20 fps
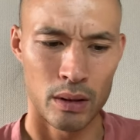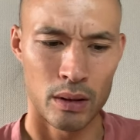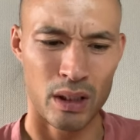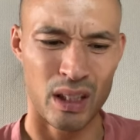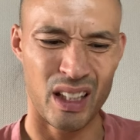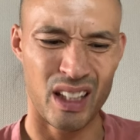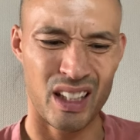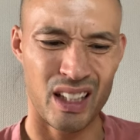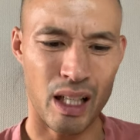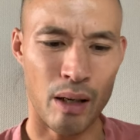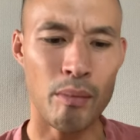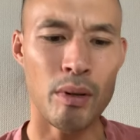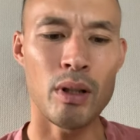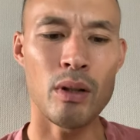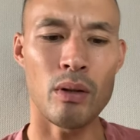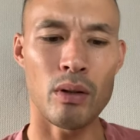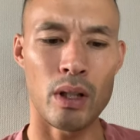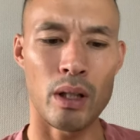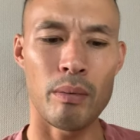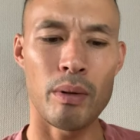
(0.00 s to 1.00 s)
えー、並み
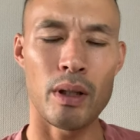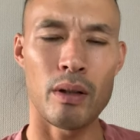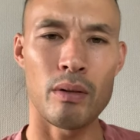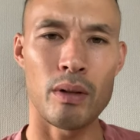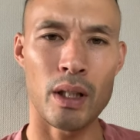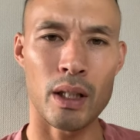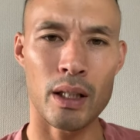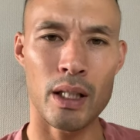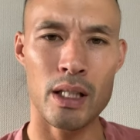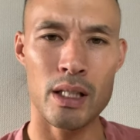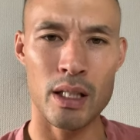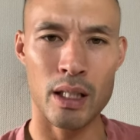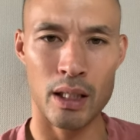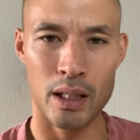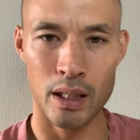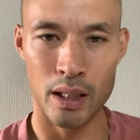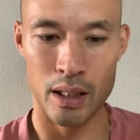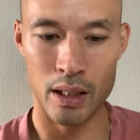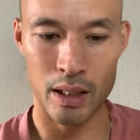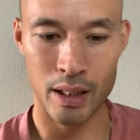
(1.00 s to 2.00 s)
のレベルで決して
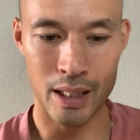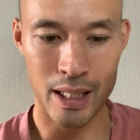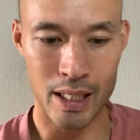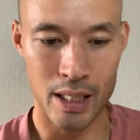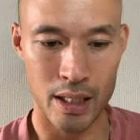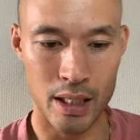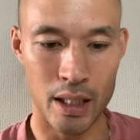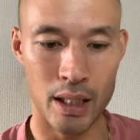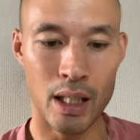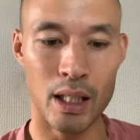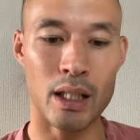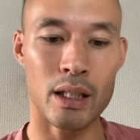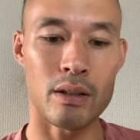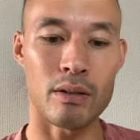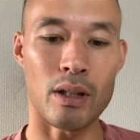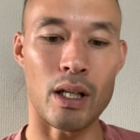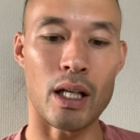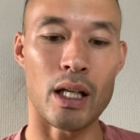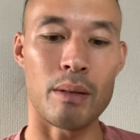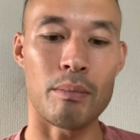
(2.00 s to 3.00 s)
決して高
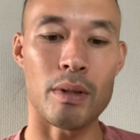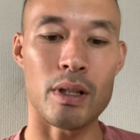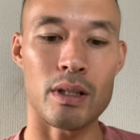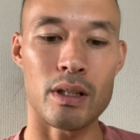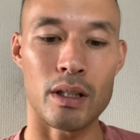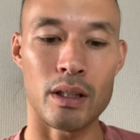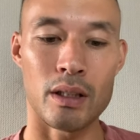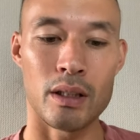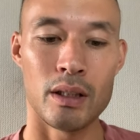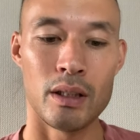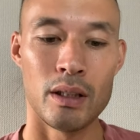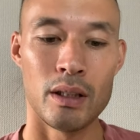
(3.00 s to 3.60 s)
くありません。